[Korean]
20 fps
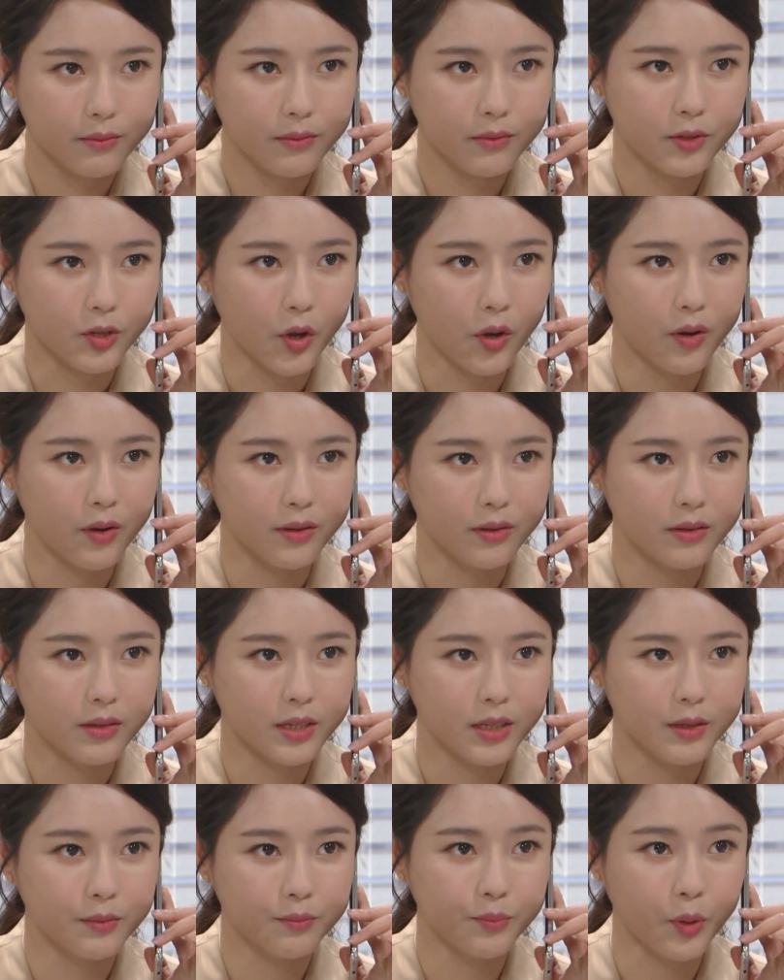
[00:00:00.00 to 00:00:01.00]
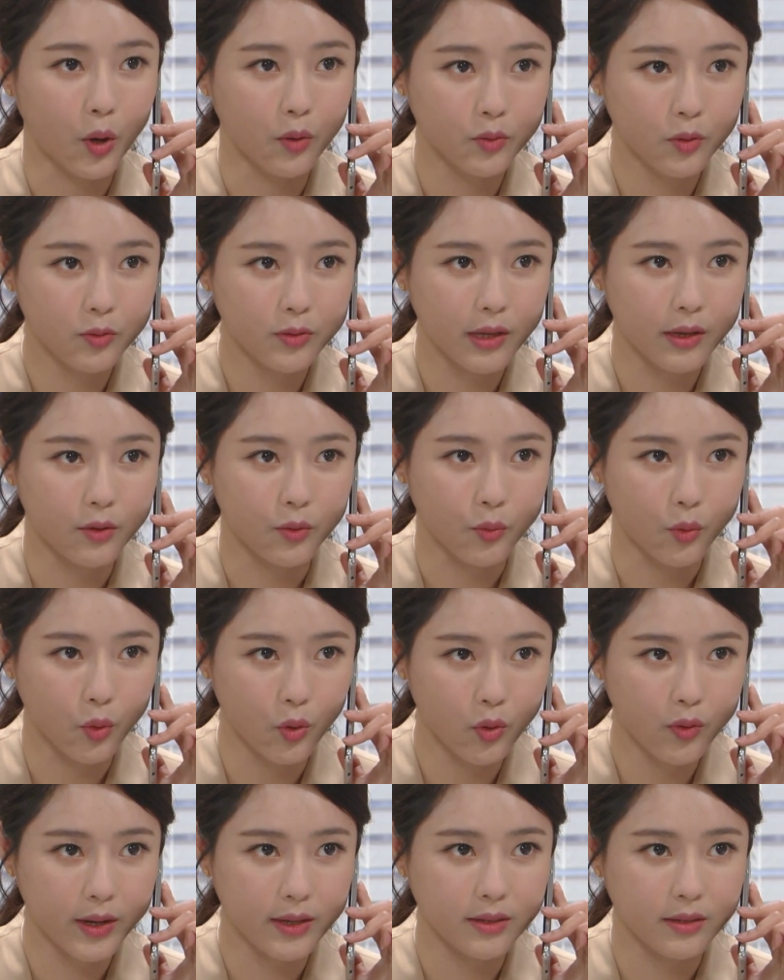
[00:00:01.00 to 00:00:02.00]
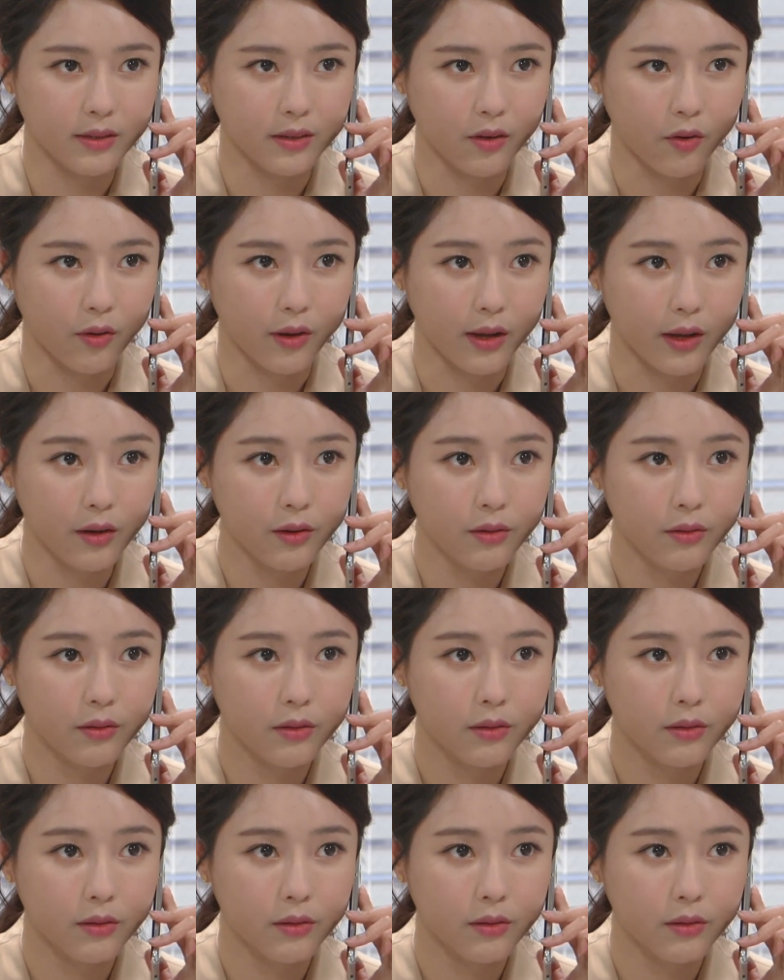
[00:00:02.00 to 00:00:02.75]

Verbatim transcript: 절 지금 변호사로 고용하시는 건가요?